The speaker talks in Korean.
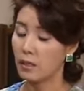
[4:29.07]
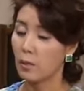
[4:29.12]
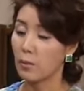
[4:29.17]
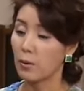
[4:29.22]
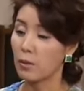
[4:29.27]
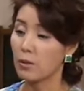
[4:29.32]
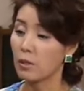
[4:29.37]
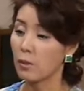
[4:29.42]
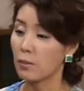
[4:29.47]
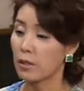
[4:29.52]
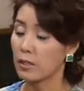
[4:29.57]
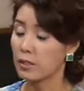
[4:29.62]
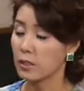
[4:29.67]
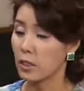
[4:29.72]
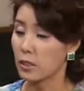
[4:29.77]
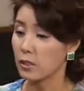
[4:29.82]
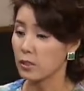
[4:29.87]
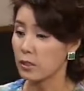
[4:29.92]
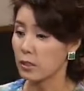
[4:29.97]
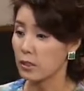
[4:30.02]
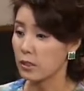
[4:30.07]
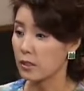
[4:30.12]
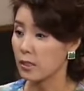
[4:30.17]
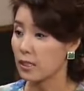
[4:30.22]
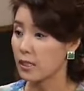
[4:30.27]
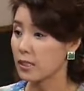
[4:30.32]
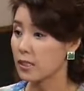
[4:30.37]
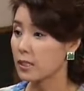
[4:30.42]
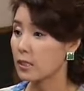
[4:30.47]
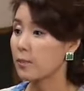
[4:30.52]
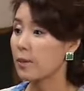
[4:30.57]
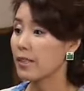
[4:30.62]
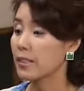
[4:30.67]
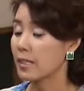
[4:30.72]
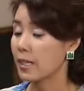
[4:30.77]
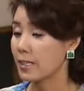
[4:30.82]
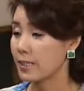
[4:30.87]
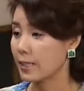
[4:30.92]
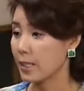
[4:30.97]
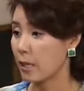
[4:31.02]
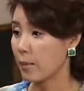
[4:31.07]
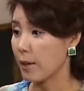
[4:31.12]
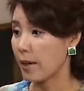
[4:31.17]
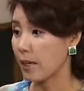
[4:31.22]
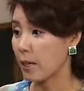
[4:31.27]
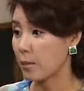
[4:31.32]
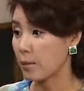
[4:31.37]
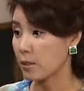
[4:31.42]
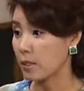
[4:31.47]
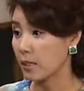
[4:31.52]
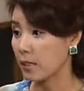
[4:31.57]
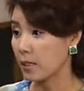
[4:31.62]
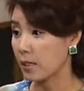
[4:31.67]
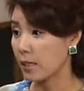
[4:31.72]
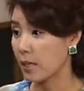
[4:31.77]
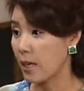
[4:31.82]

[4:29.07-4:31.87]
여보, 그러면은 저는 집안일 할 사람 알아볼